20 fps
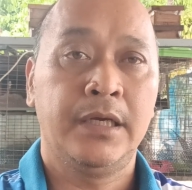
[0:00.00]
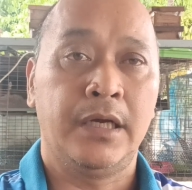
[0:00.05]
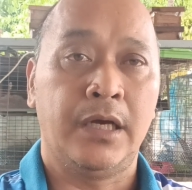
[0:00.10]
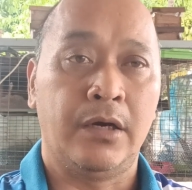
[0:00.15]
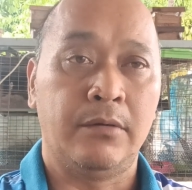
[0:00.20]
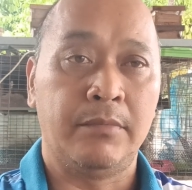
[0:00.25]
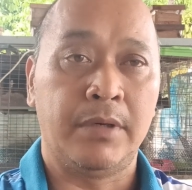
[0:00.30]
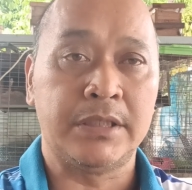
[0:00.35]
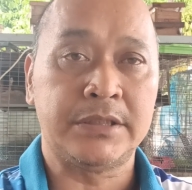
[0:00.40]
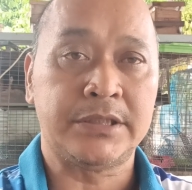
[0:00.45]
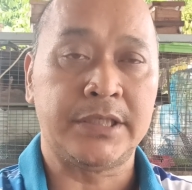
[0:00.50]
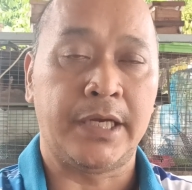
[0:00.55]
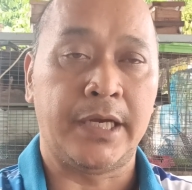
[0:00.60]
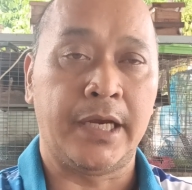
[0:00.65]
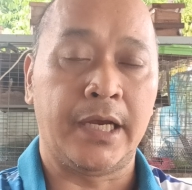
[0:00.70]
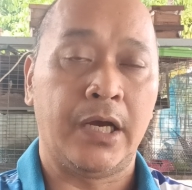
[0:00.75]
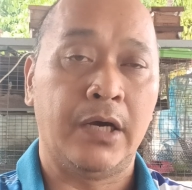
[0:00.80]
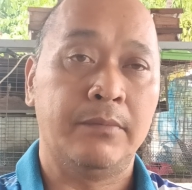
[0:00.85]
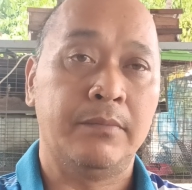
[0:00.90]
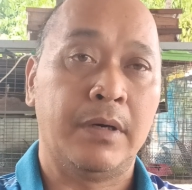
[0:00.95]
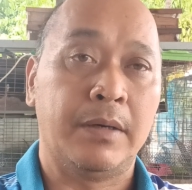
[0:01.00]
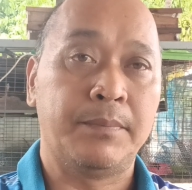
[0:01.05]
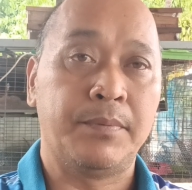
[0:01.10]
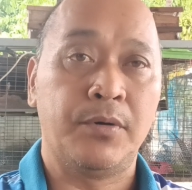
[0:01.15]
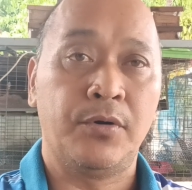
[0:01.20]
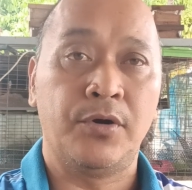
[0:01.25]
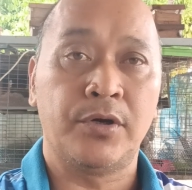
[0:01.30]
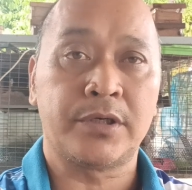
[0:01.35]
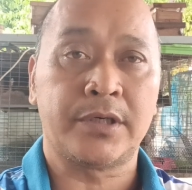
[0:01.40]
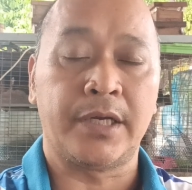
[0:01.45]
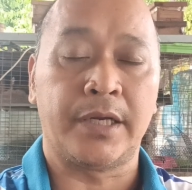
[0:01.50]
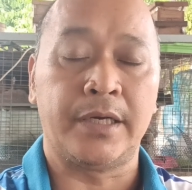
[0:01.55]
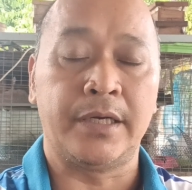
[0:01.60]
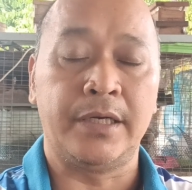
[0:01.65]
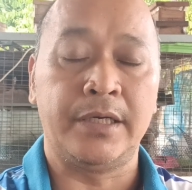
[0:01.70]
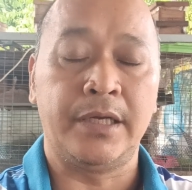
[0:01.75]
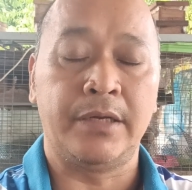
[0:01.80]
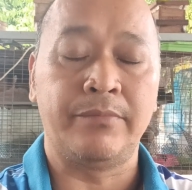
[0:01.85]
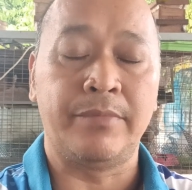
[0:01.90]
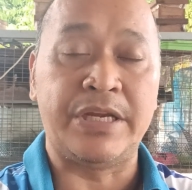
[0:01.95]
เอามาแชร์เอามาโพสต์กัน
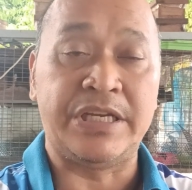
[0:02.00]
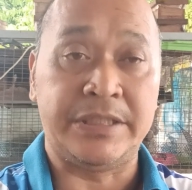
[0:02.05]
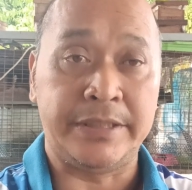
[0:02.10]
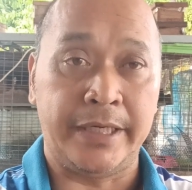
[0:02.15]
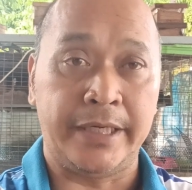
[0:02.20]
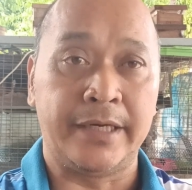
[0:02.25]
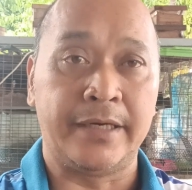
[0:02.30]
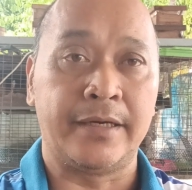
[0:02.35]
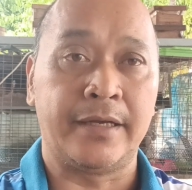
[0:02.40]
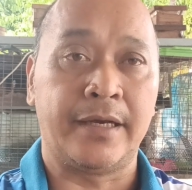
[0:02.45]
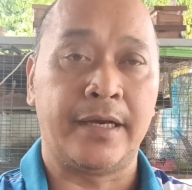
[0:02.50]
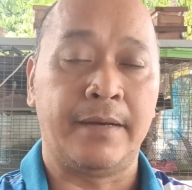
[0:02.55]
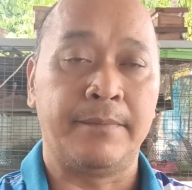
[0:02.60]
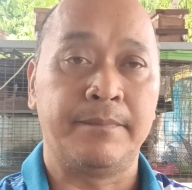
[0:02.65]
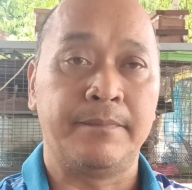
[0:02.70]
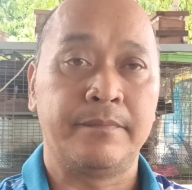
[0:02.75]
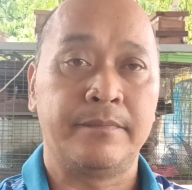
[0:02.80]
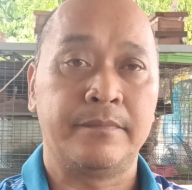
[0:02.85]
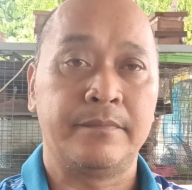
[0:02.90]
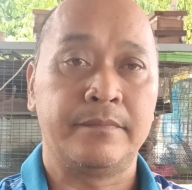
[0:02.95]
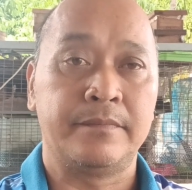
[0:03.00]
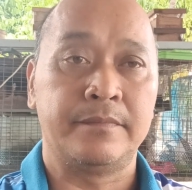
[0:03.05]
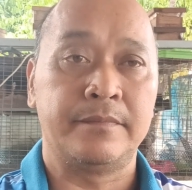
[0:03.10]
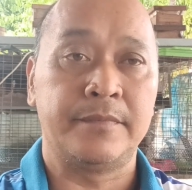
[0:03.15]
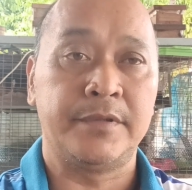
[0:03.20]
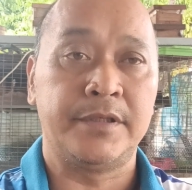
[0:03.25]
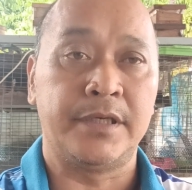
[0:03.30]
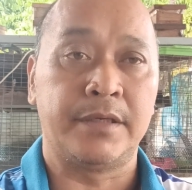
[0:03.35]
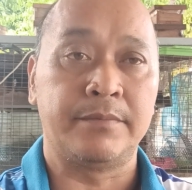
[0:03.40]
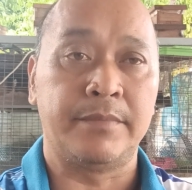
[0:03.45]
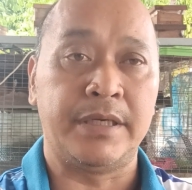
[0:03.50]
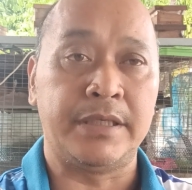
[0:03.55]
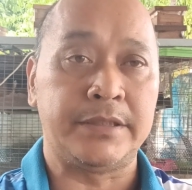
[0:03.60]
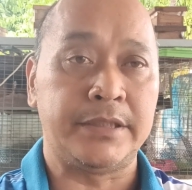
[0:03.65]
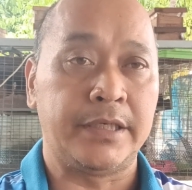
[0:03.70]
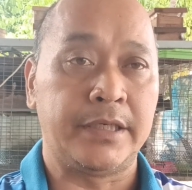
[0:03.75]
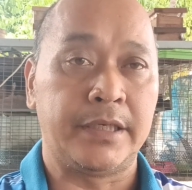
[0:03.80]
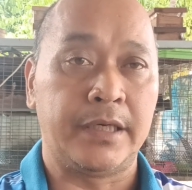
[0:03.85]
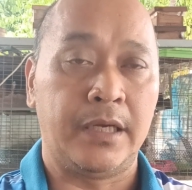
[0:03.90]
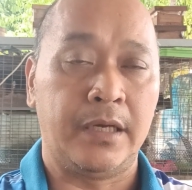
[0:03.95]
เรื่องไม่จริงนะครับเรื่องไม่จ
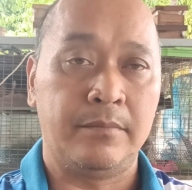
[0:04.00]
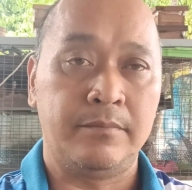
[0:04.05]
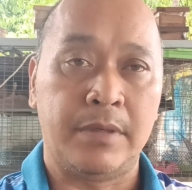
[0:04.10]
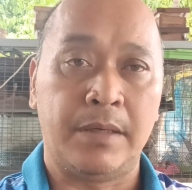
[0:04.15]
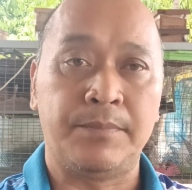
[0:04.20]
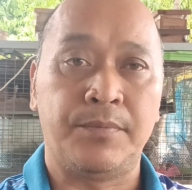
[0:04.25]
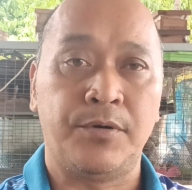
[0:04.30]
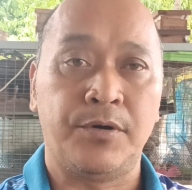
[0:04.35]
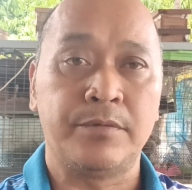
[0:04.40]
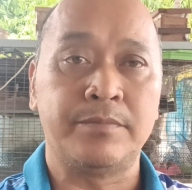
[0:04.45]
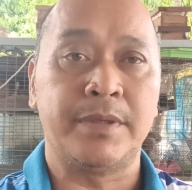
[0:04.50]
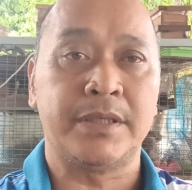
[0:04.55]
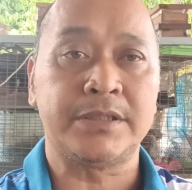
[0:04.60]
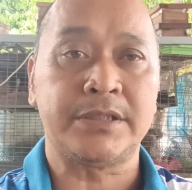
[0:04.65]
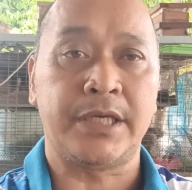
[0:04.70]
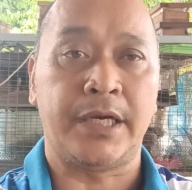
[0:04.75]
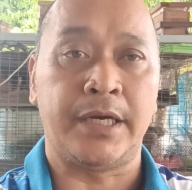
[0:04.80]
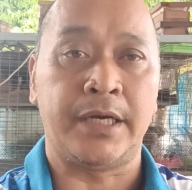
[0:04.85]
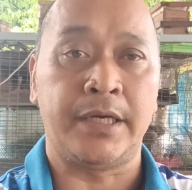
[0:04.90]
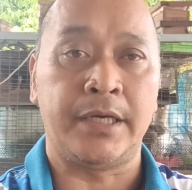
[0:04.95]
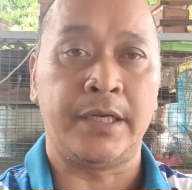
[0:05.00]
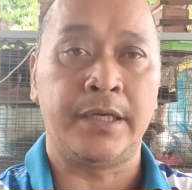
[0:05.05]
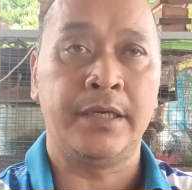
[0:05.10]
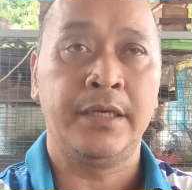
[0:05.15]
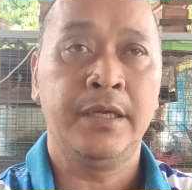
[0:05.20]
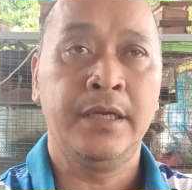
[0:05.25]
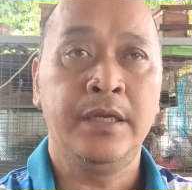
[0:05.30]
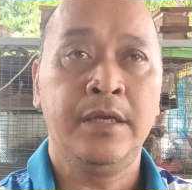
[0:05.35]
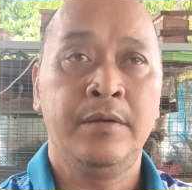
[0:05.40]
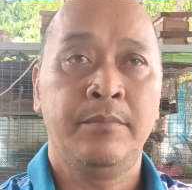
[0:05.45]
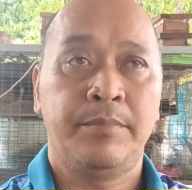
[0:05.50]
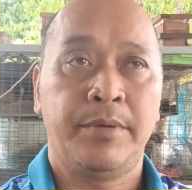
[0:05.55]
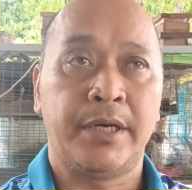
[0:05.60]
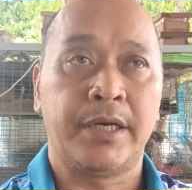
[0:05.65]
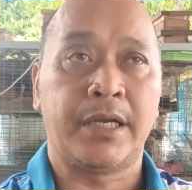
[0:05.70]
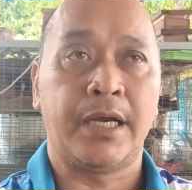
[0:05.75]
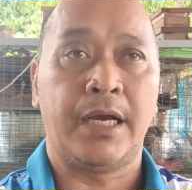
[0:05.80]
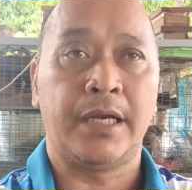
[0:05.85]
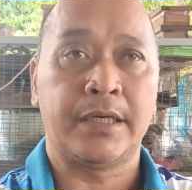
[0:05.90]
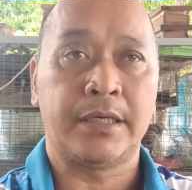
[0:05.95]
ริงแล้วมาโพสต์มาแชร์นี้ เป็น
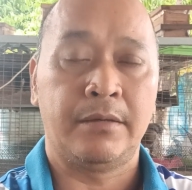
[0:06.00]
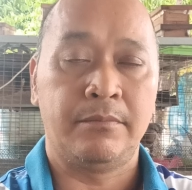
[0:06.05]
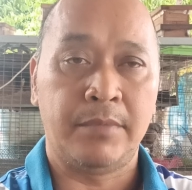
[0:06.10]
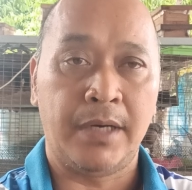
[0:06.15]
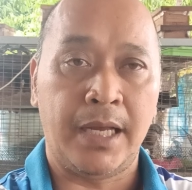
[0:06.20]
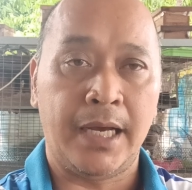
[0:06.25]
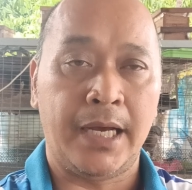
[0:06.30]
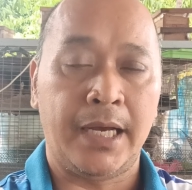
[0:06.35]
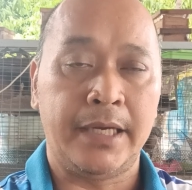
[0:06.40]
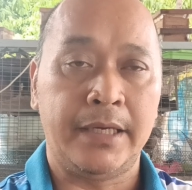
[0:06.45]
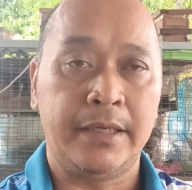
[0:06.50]
การทำลาย